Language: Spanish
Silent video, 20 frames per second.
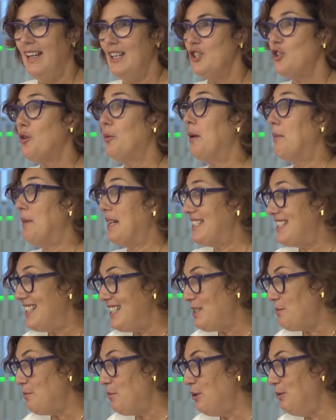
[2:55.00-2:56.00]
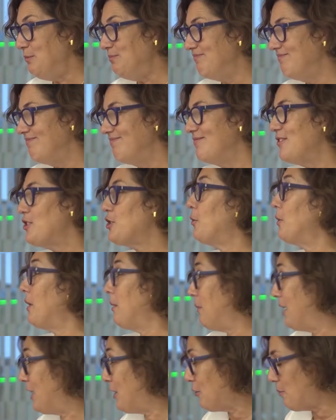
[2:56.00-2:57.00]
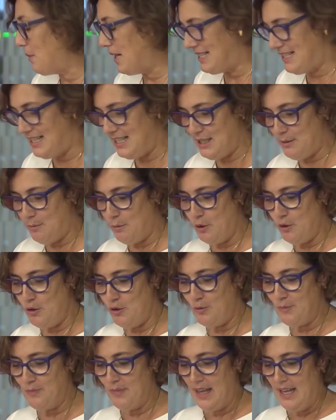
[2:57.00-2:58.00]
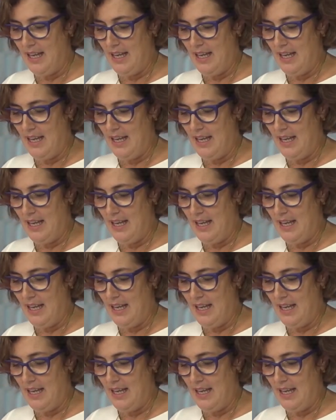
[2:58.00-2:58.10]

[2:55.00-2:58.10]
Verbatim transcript: sobre machismo, sobre micromachismos,